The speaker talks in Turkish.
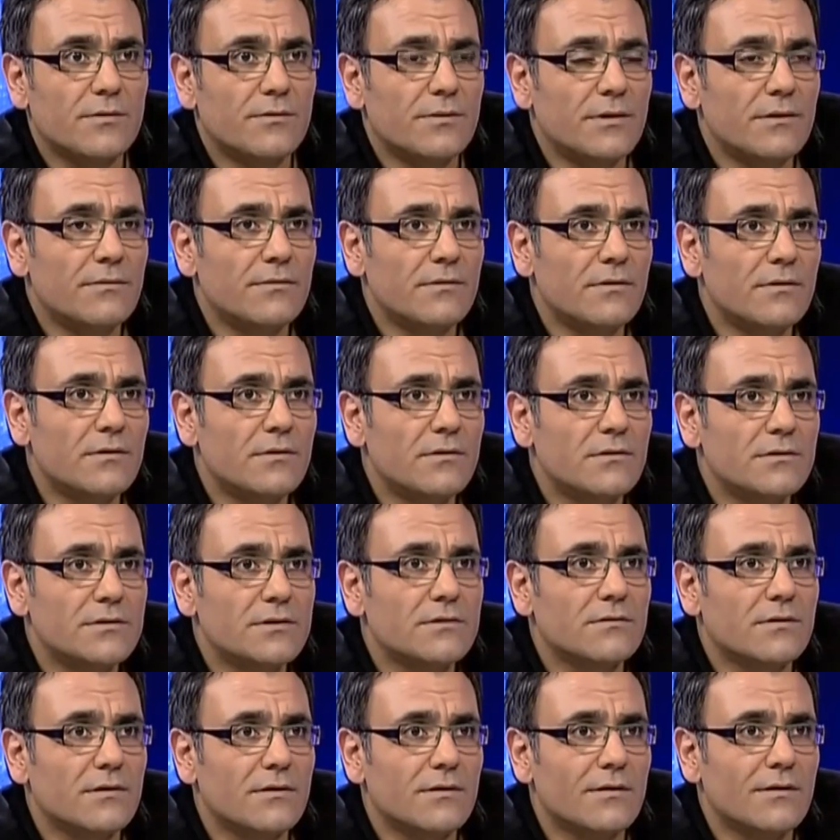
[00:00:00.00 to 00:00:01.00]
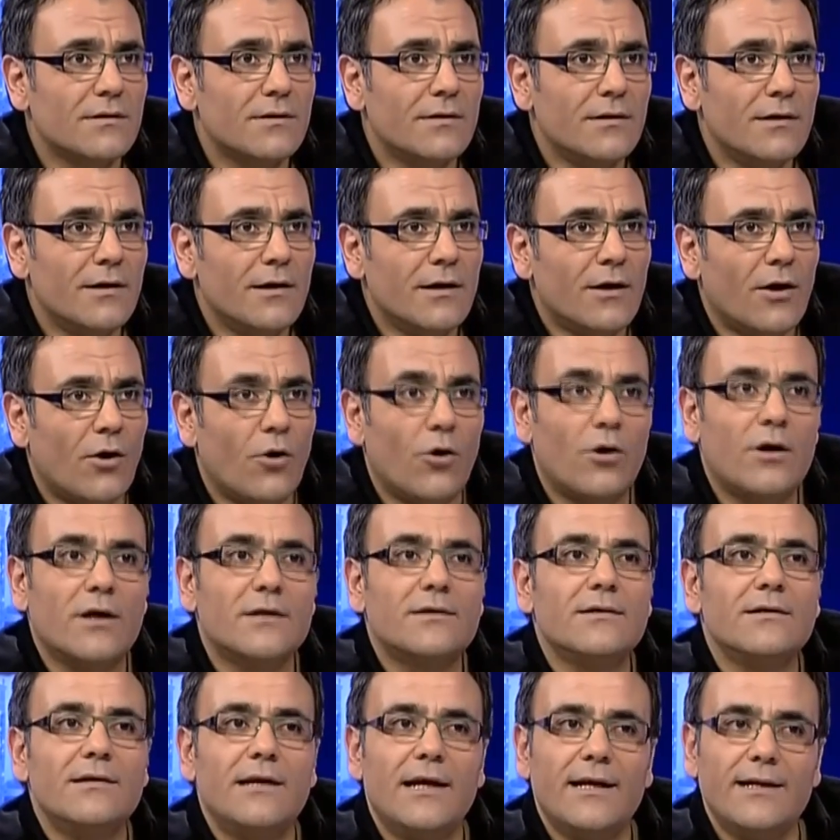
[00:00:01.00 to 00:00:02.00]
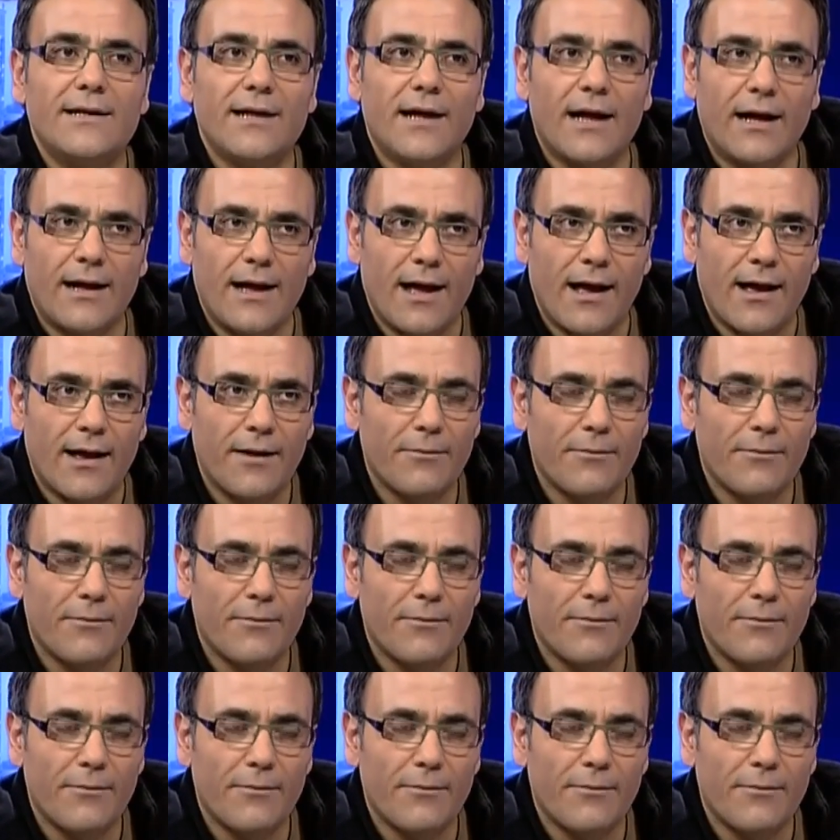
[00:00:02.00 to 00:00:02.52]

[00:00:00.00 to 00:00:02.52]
mı? Yeterince ünlü olmadım. O kadar Lady Gaga.